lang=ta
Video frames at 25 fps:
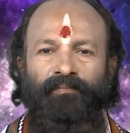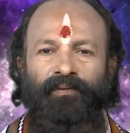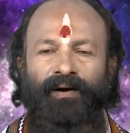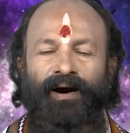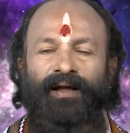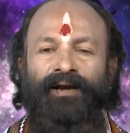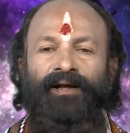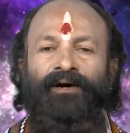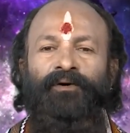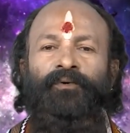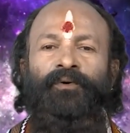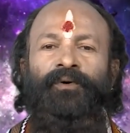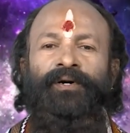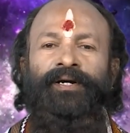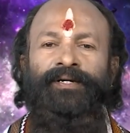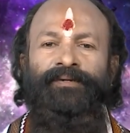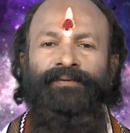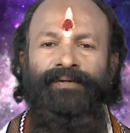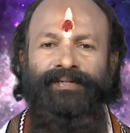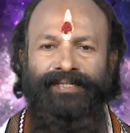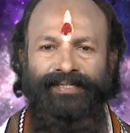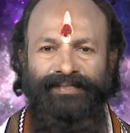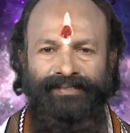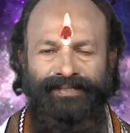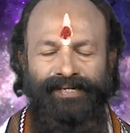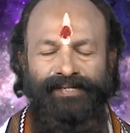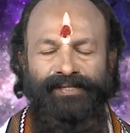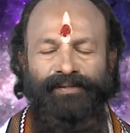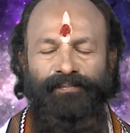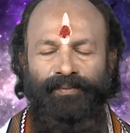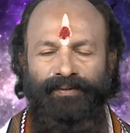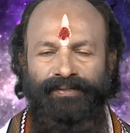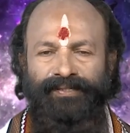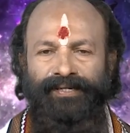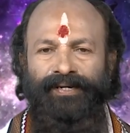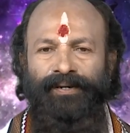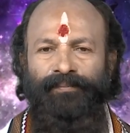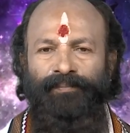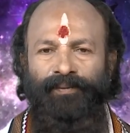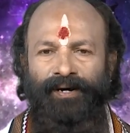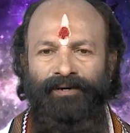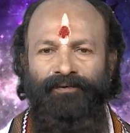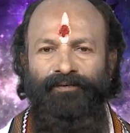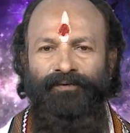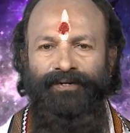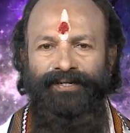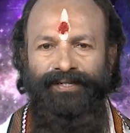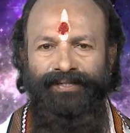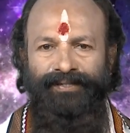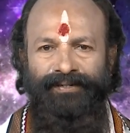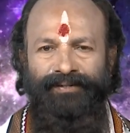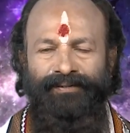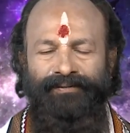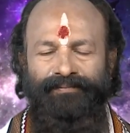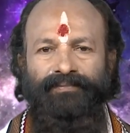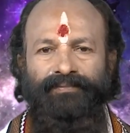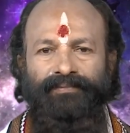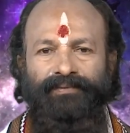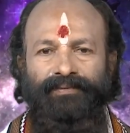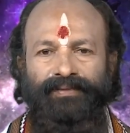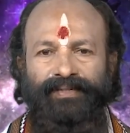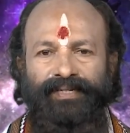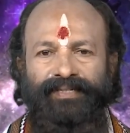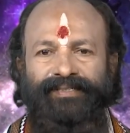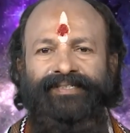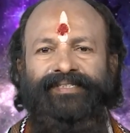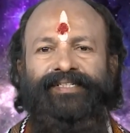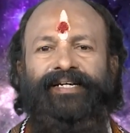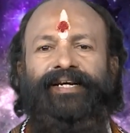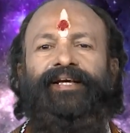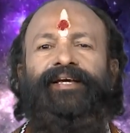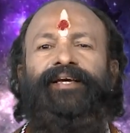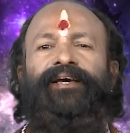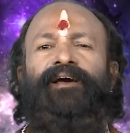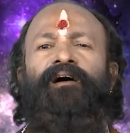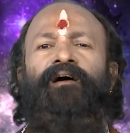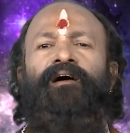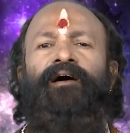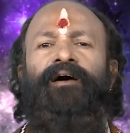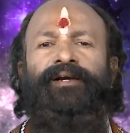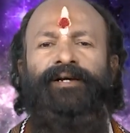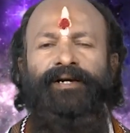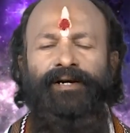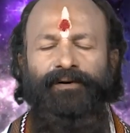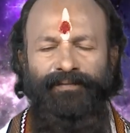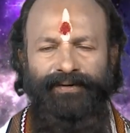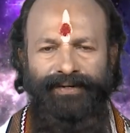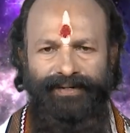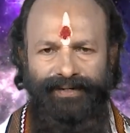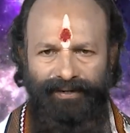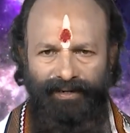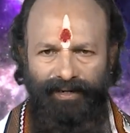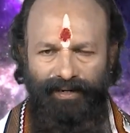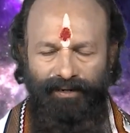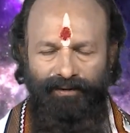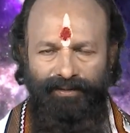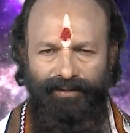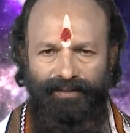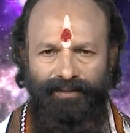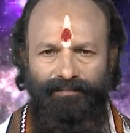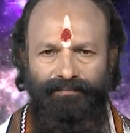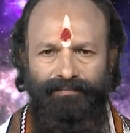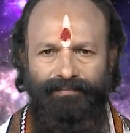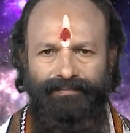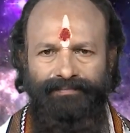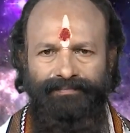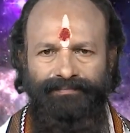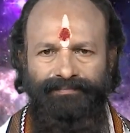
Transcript: பல கோடி ரூபா நஷ்டத்தை நீங்கள் பார்க்க வேண்டியது இருக்கும் எச்சரிக்கையாக இருக்க வேண்டிய காலகட்டம்